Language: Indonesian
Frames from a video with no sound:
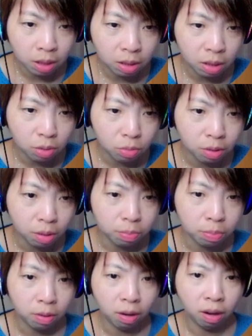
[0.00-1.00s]
greeting
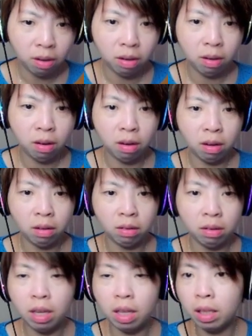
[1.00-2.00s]
juga bayar
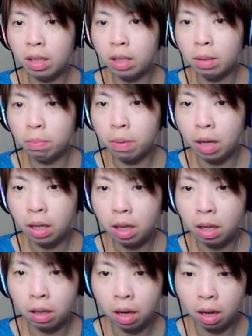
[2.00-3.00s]
ternyata tadi
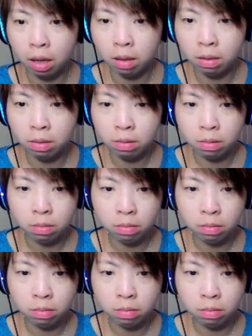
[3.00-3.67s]
bayar kah